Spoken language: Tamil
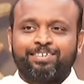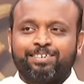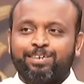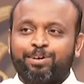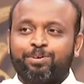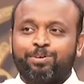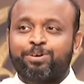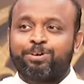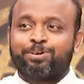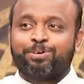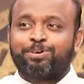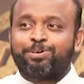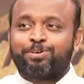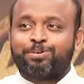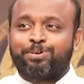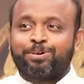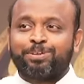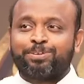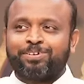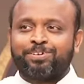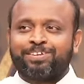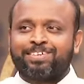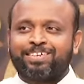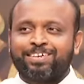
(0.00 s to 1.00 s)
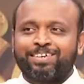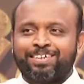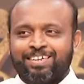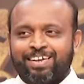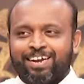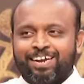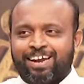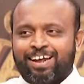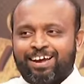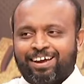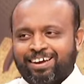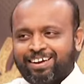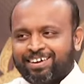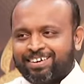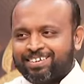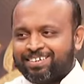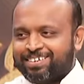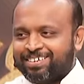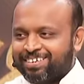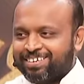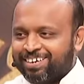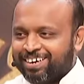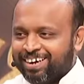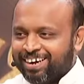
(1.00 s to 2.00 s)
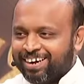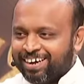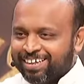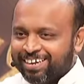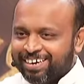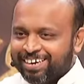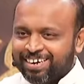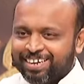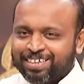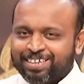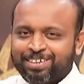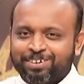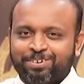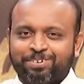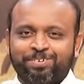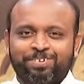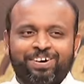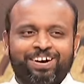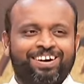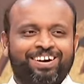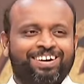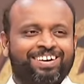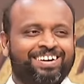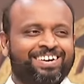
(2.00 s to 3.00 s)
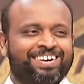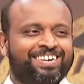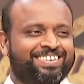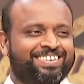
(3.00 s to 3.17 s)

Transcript: நான் உன்ட்ட ஒன்று கொடுத்து வச்சுருந்தேன்ல அதை எடுத்துட்டு வா